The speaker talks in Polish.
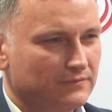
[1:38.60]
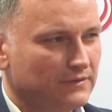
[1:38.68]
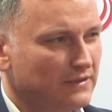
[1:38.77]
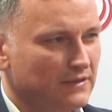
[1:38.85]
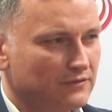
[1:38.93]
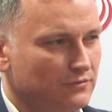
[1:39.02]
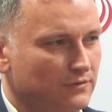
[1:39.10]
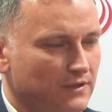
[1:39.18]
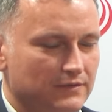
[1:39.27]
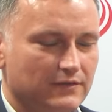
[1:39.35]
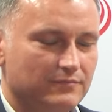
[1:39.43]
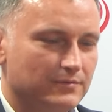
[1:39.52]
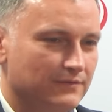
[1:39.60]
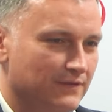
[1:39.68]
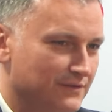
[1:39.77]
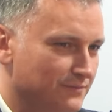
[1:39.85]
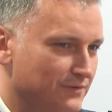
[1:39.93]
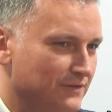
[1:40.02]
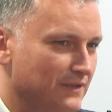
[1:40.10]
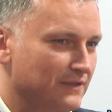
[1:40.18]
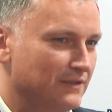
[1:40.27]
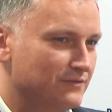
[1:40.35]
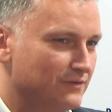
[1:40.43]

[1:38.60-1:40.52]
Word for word: jednak cukier nie wpływa dobrze na nasz